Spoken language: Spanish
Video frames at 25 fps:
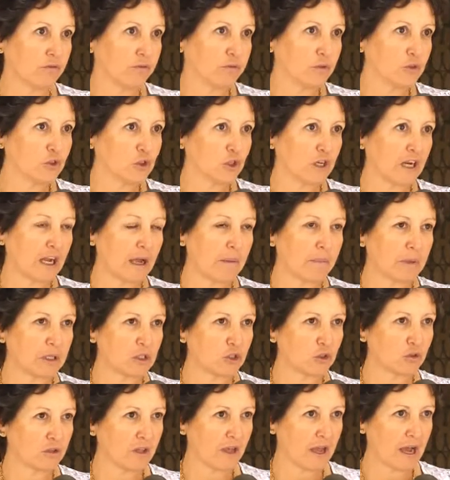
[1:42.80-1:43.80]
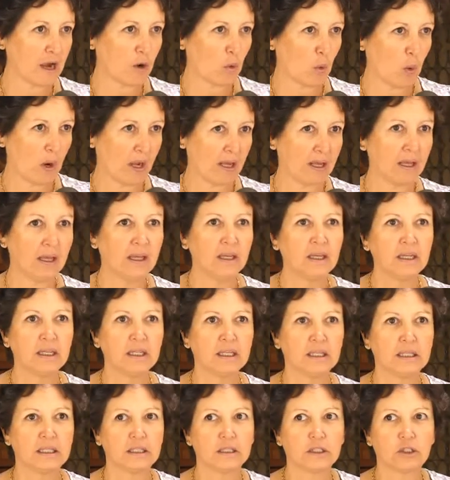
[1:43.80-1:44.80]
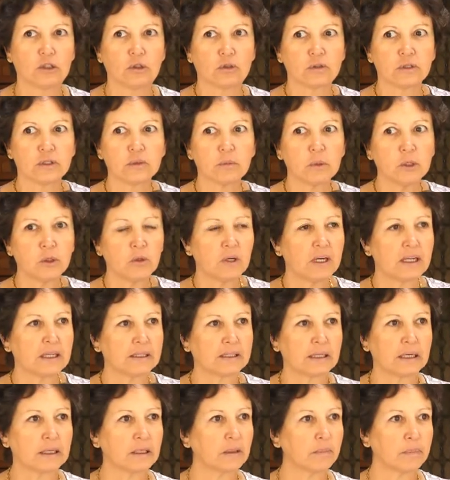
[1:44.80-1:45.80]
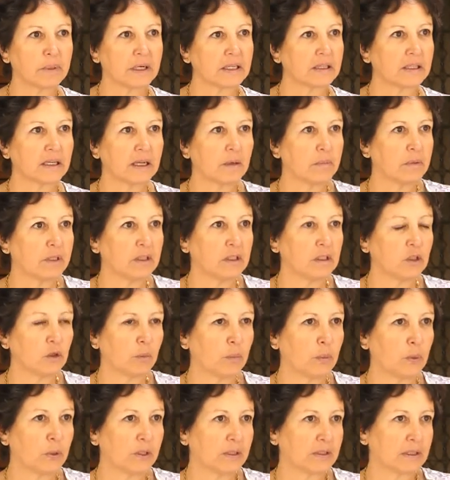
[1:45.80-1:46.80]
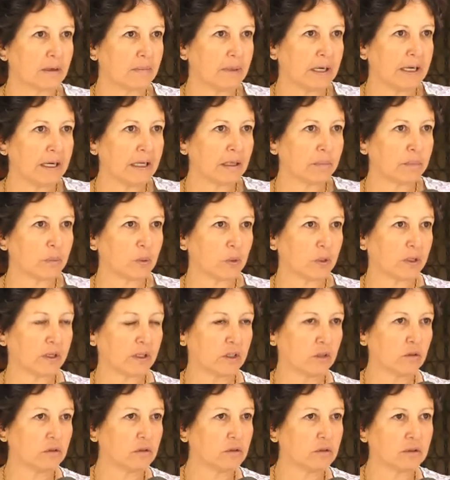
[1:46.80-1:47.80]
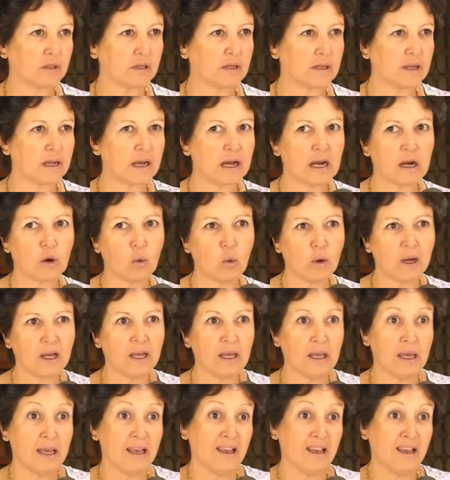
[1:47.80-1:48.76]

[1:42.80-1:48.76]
funcionan a presión de agua. Entonces, bueno, a la tarde prácticamente no pude trabajar porque no, no tenía agua.